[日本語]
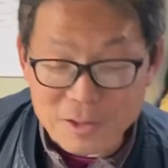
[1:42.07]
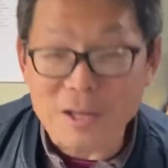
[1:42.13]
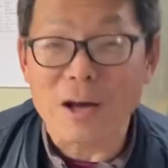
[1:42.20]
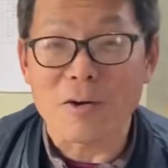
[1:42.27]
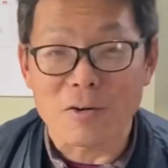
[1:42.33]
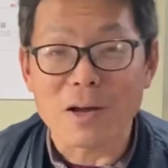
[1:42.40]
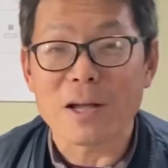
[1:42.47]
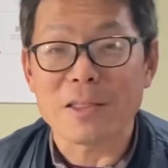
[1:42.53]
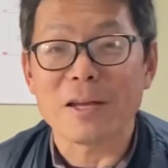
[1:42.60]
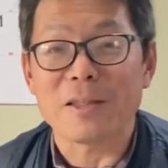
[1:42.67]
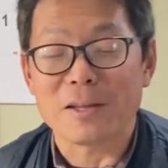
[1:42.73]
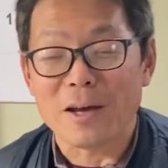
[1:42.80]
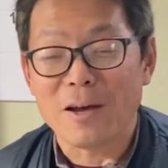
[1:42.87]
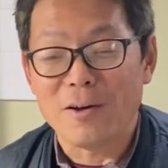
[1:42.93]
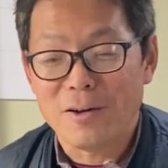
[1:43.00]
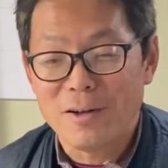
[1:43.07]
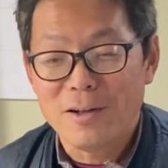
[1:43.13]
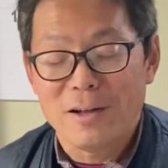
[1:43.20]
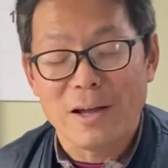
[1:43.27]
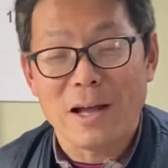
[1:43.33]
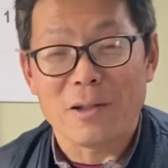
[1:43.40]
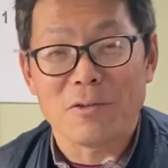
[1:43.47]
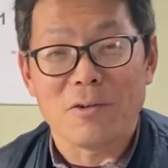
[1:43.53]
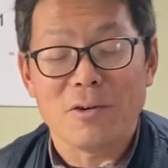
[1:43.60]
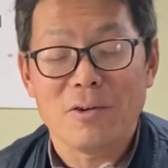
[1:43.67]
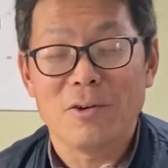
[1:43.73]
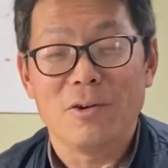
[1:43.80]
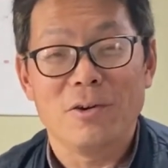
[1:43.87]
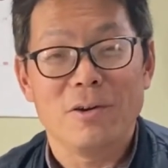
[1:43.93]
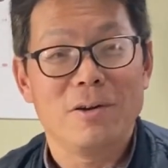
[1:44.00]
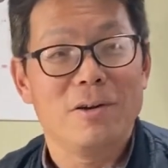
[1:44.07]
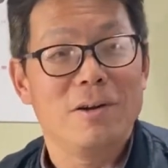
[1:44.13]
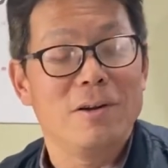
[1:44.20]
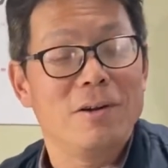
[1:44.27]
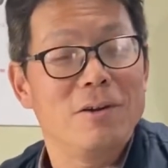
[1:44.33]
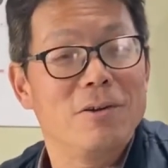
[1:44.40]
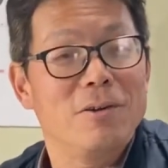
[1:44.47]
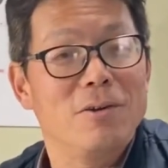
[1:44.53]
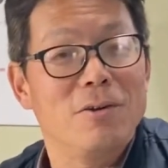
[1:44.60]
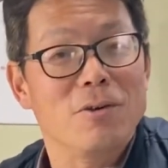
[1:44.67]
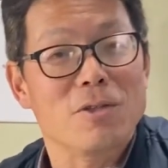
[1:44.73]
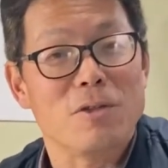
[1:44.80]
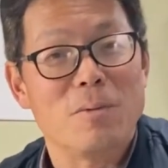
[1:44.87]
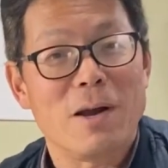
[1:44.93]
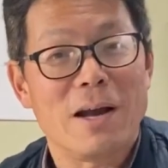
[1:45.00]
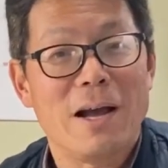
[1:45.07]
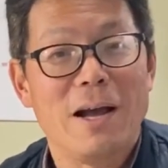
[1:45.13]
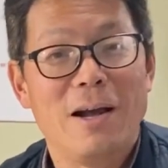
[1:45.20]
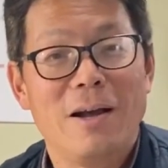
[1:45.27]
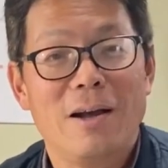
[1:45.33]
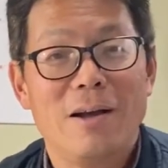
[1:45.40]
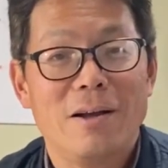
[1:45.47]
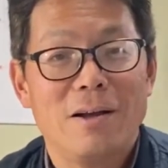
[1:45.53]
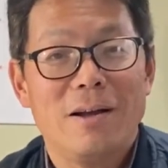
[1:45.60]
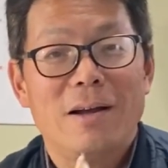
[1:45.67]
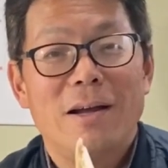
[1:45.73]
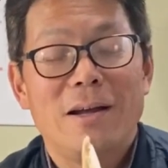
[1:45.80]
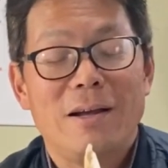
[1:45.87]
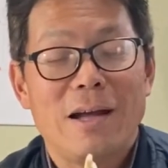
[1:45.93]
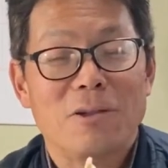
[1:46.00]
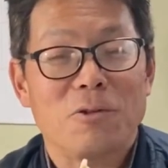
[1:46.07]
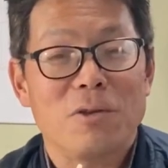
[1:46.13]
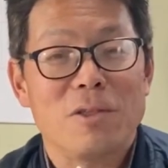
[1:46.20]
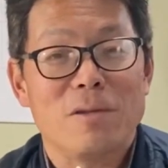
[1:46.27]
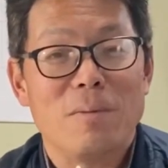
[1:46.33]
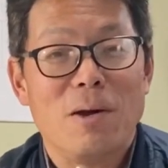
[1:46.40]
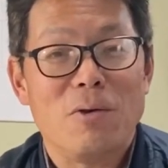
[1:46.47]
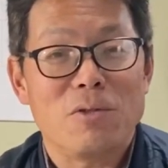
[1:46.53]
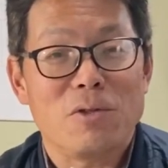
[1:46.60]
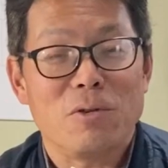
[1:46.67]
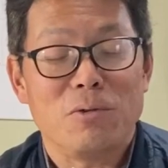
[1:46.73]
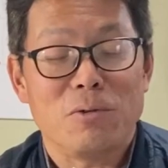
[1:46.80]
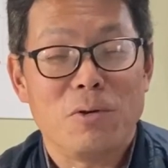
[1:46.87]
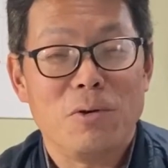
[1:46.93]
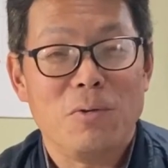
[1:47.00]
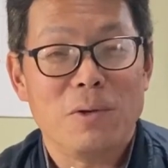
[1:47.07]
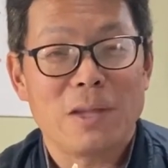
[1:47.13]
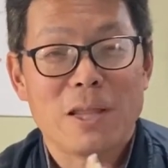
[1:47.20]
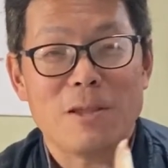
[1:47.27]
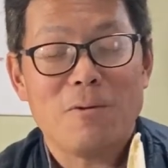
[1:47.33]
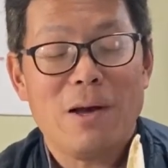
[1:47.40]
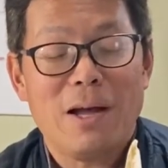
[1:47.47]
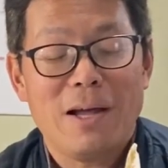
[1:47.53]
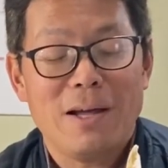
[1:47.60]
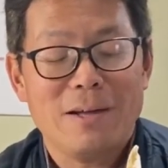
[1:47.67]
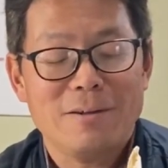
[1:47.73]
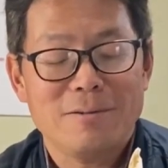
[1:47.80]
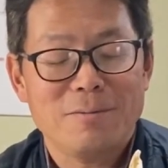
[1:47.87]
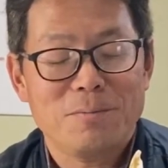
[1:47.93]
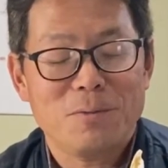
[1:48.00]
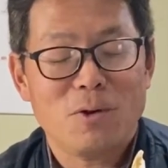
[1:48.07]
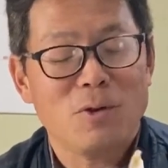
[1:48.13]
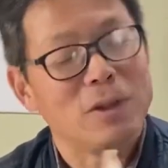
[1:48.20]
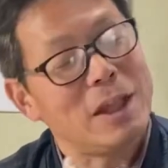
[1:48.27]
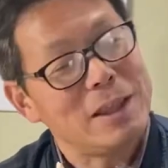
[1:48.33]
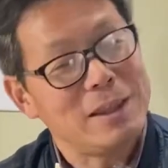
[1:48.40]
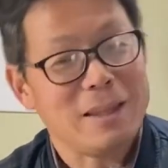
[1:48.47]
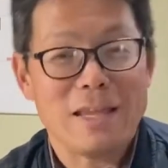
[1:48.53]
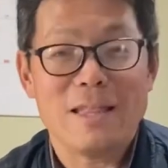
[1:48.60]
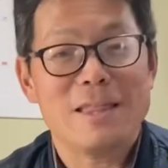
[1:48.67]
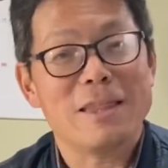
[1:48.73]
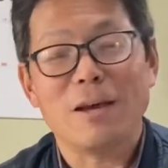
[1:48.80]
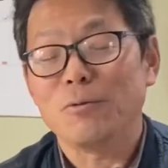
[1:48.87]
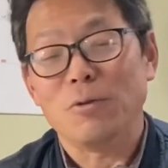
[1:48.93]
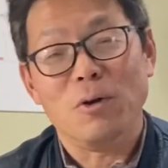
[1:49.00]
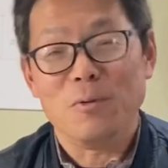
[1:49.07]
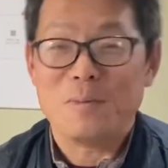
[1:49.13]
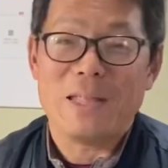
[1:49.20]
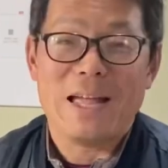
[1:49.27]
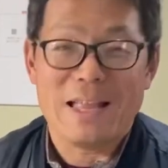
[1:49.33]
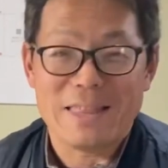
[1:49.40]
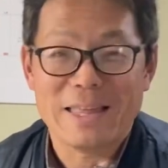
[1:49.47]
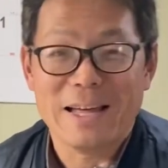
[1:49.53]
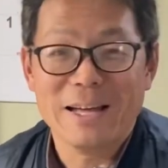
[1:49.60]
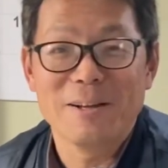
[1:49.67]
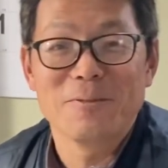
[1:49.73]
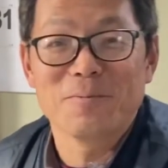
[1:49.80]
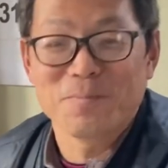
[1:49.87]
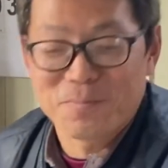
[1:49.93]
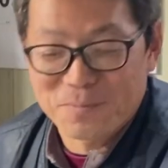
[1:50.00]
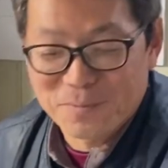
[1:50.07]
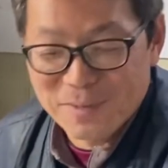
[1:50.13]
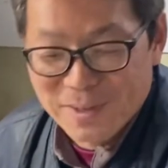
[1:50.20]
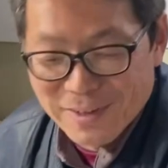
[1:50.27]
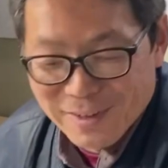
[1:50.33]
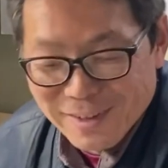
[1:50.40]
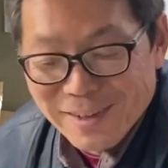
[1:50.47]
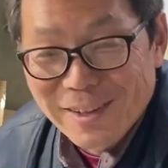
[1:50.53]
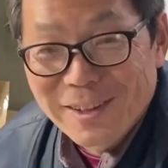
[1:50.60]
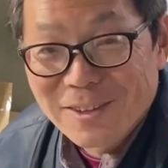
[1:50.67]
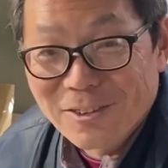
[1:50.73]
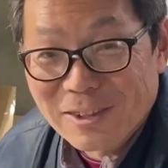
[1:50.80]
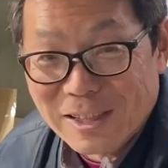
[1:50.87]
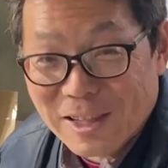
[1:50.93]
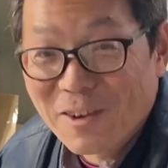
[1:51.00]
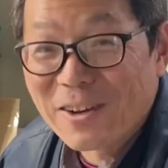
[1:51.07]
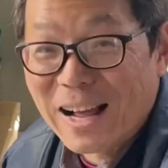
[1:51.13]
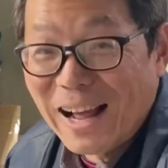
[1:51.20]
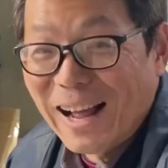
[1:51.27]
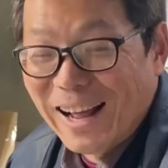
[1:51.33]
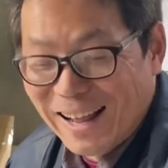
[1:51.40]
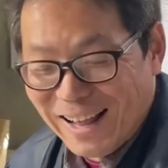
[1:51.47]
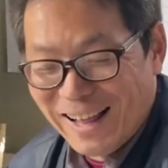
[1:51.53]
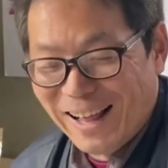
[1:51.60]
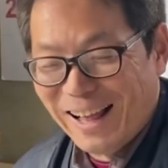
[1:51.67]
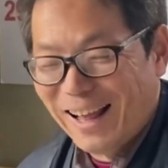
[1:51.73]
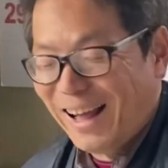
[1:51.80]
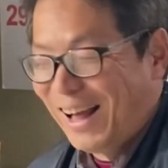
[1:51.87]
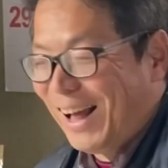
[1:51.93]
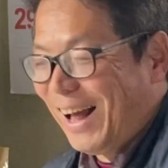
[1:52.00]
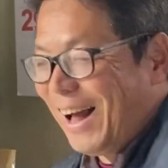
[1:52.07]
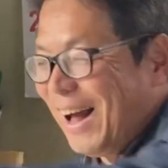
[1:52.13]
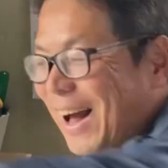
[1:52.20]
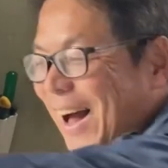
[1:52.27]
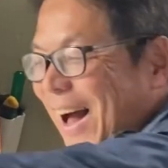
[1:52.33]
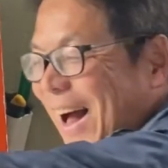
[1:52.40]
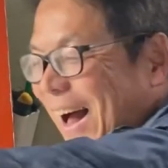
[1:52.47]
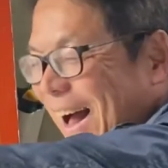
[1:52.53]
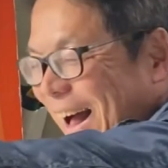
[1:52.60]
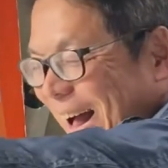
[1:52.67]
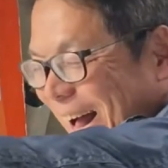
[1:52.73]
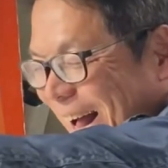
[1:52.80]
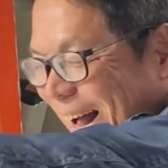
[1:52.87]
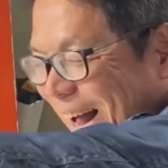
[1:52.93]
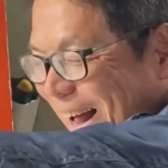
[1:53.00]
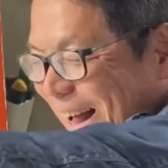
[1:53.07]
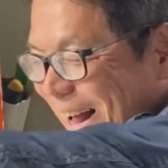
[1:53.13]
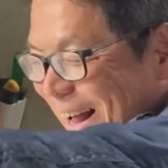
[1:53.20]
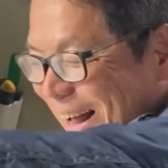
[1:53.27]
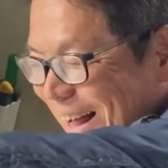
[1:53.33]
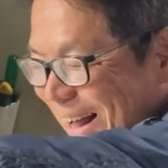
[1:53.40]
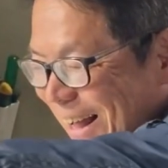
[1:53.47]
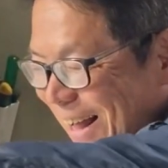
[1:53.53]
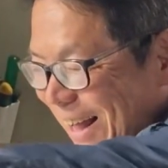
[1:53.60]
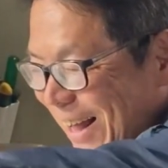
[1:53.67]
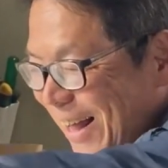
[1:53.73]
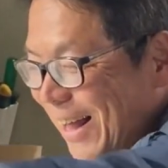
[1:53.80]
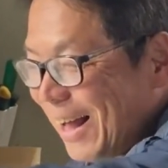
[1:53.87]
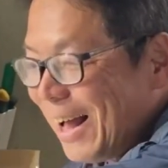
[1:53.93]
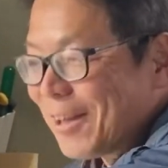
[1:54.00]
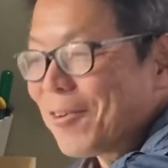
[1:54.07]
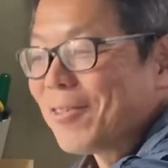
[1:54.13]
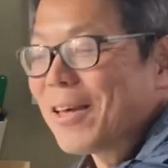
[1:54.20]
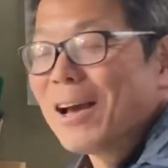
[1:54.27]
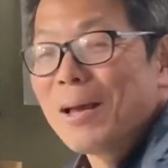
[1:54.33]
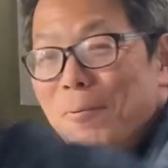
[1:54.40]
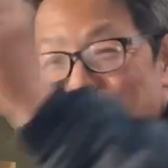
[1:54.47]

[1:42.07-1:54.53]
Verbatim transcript: 違う感じが違う、うんあの落ち葉があと1枚落ちると私は古典って言っちゃうのみたいなさこんなんちゃうかあ今日じゃがいも